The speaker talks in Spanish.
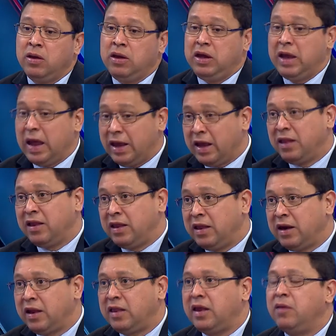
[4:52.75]
Y hay que
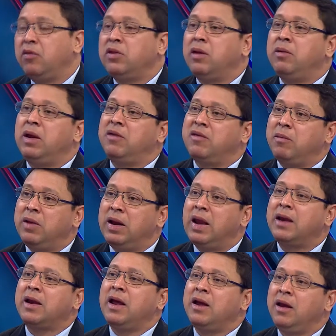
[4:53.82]
entender que tenemos también el San Miguel
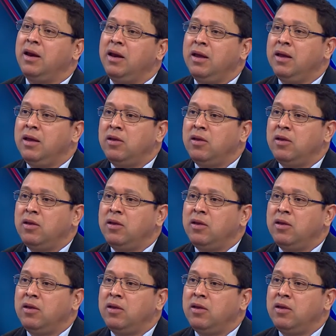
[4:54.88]
Arcángel,